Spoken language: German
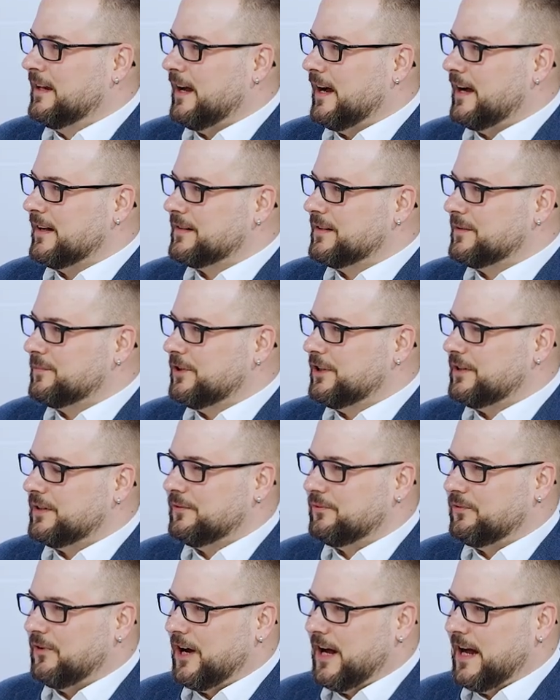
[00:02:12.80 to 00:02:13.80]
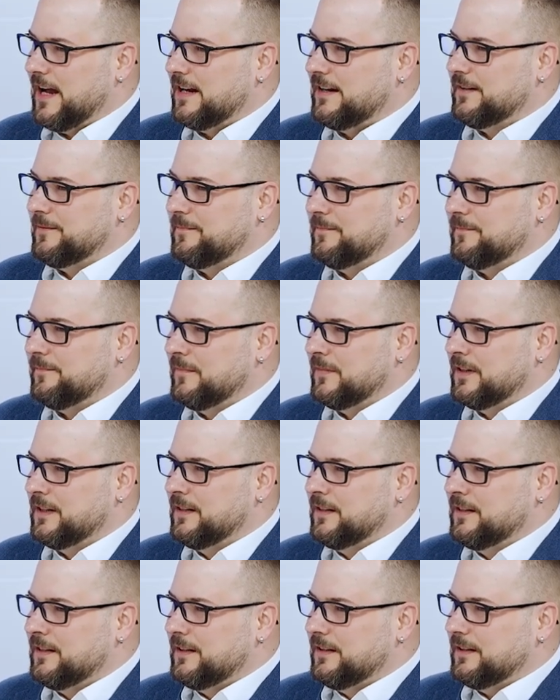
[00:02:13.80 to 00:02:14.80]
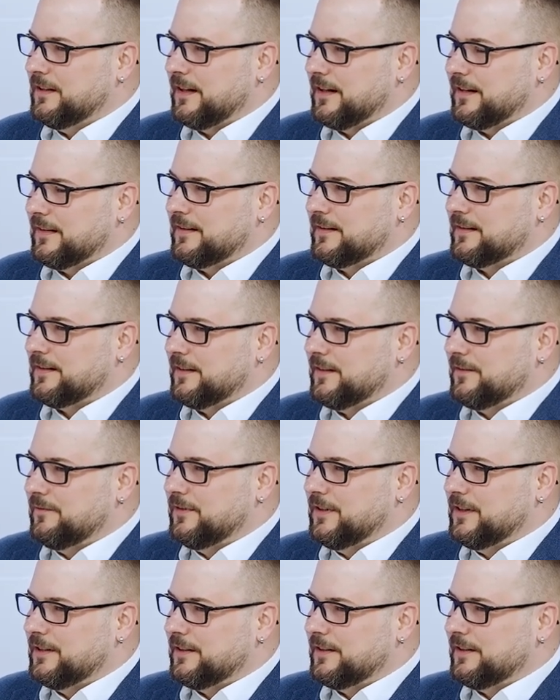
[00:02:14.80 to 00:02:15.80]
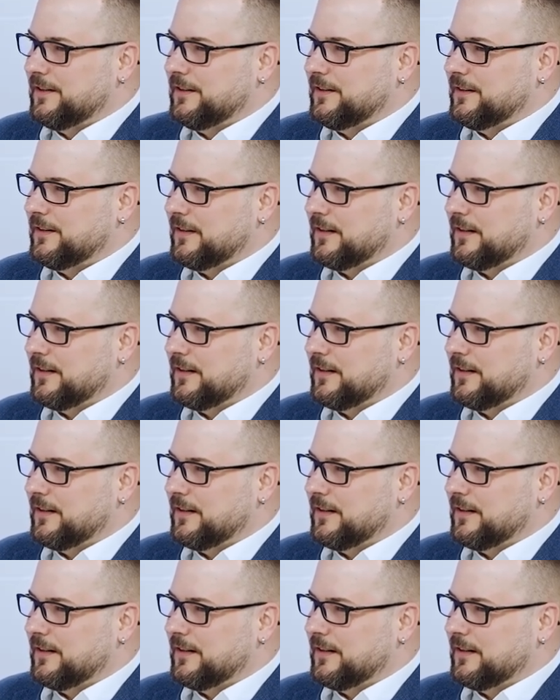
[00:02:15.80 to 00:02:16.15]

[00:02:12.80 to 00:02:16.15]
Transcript: Also ich möchte vor allem, dass wir,